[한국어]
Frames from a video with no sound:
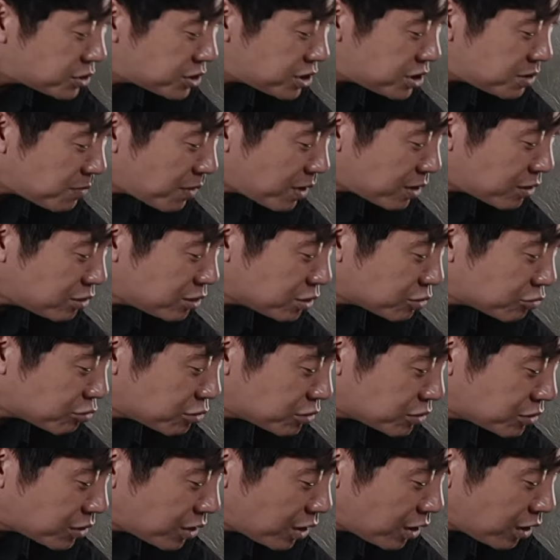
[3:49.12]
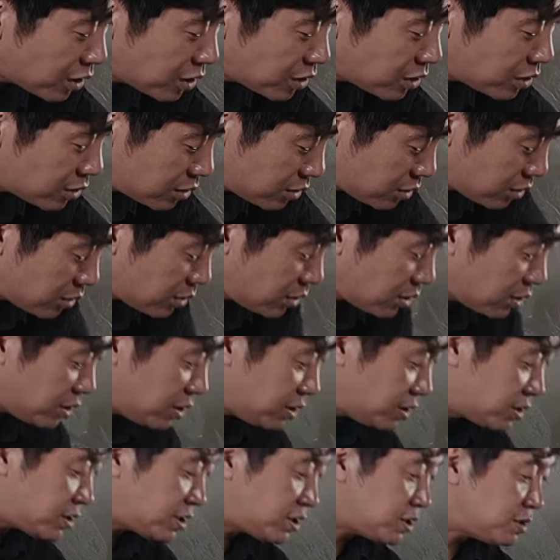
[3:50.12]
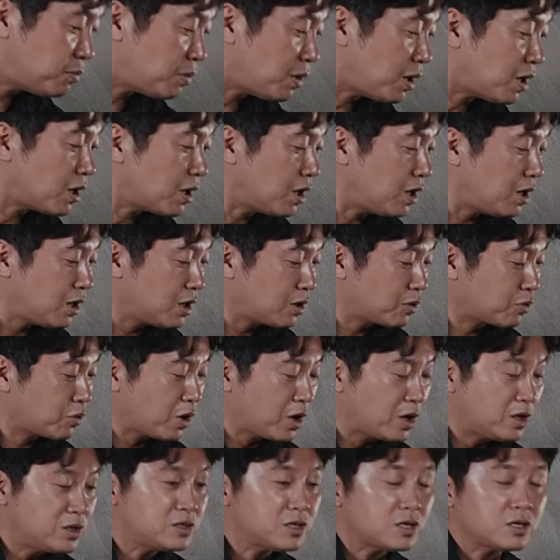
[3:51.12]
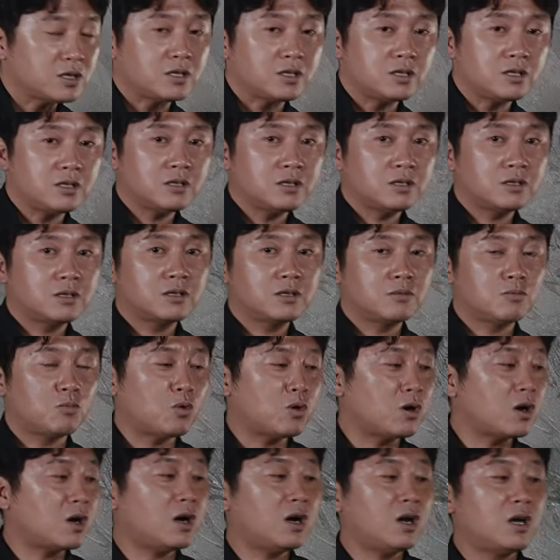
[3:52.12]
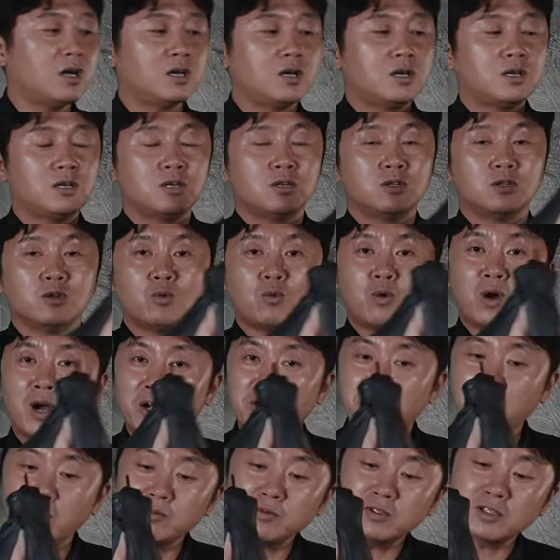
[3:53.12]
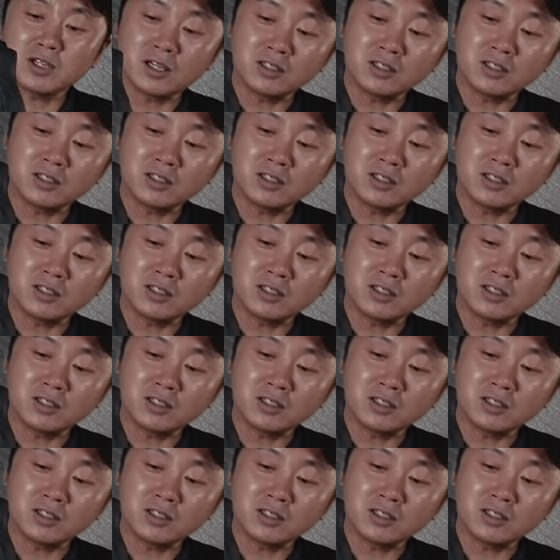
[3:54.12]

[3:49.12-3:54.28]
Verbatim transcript: 치마를 입고 있는데, 이 치마가 굉장히 뭔가 화려합니다.